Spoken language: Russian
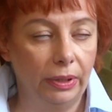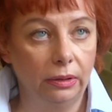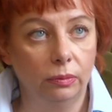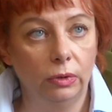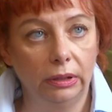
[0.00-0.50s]

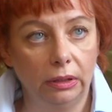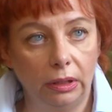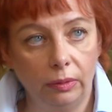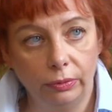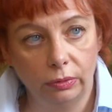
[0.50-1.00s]
Поэтому она
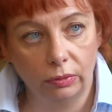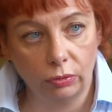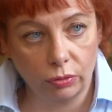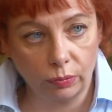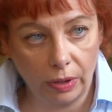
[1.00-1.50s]
требует
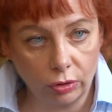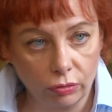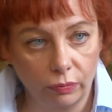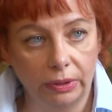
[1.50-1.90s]
очень большого